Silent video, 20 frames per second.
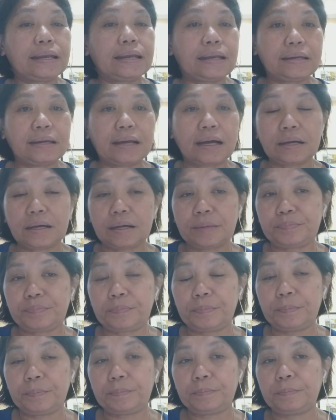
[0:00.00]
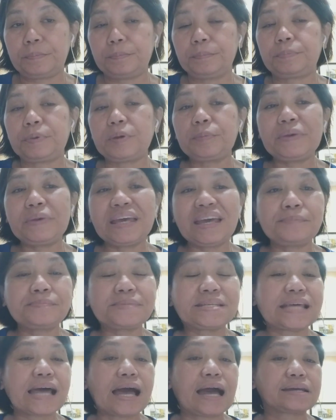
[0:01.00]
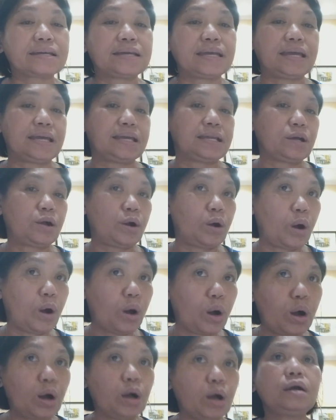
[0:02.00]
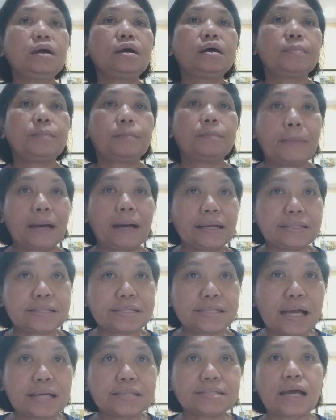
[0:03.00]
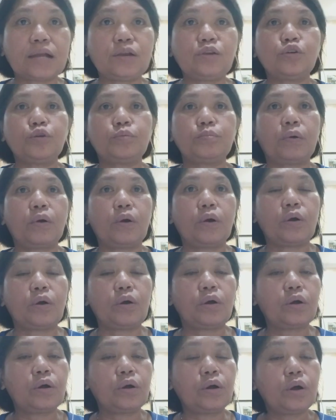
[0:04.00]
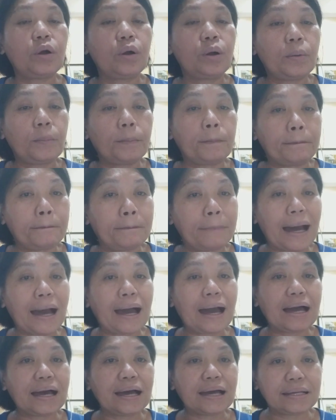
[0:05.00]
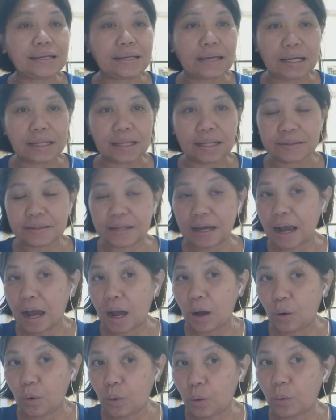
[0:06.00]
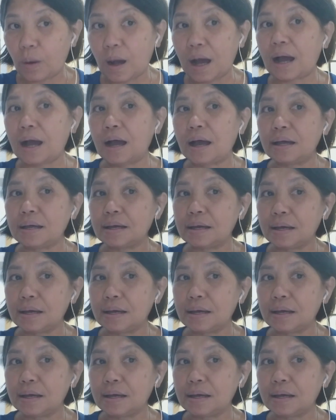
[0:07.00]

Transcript: nag-PPM sa akin kung may sasalubong ba na taga-OWA